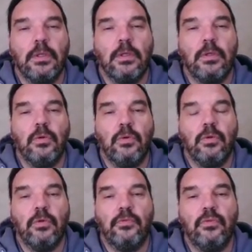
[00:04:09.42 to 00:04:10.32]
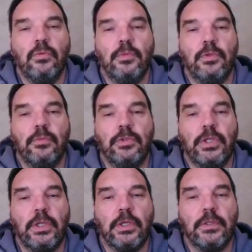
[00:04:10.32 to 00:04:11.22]
le, fou me,
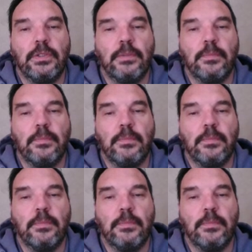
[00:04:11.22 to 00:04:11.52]
gêner ici.